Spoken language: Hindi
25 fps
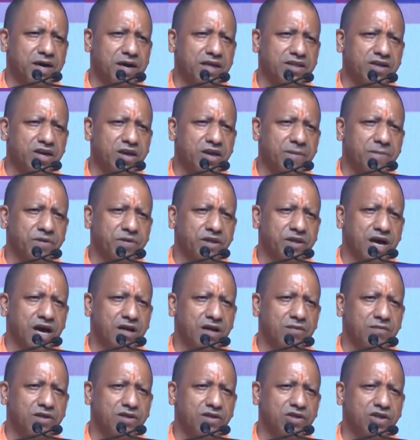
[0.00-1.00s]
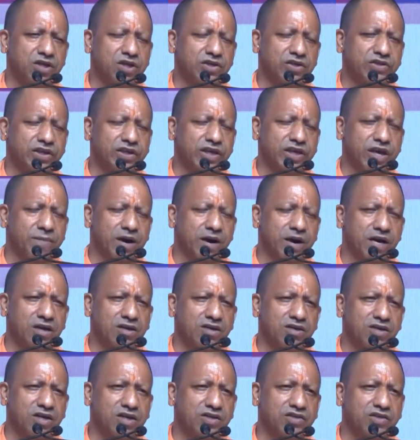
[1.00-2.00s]
तब आदरणीय प्रधानमंत्री जी के
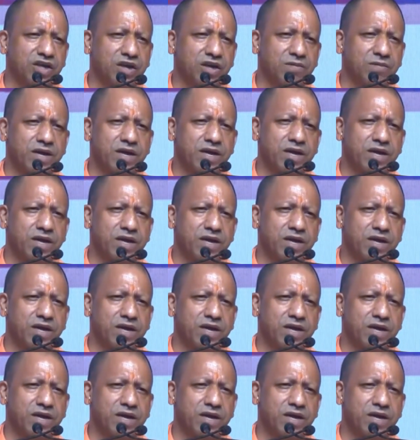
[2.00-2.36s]
मार्गदर्शन